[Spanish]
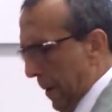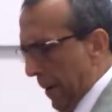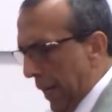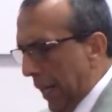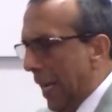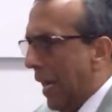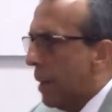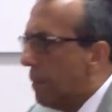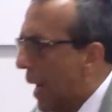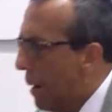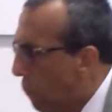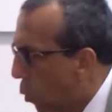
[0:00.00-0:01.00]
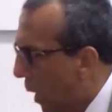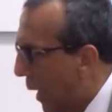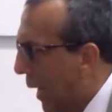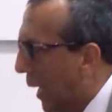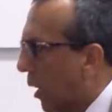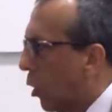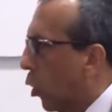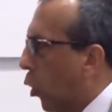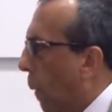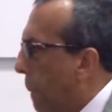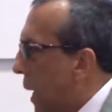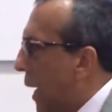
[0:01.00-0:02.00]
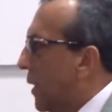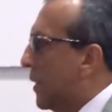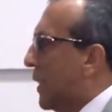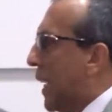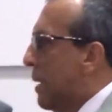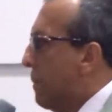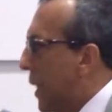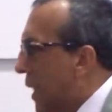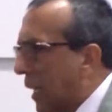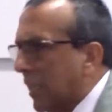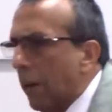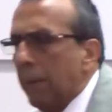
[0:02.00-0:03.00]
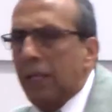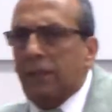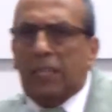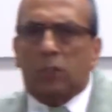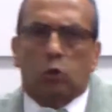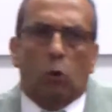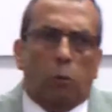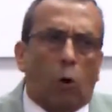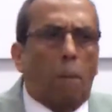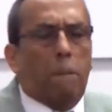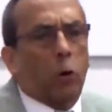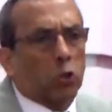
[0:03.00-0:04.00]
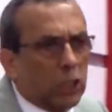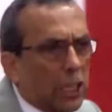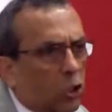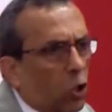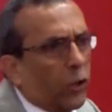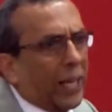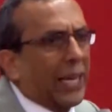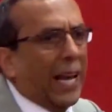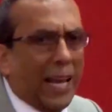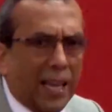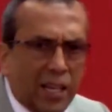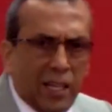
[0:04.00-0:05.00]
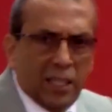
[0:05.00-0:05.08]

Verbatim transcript: el animal muere, comienza inmediatamente su proceso de qué?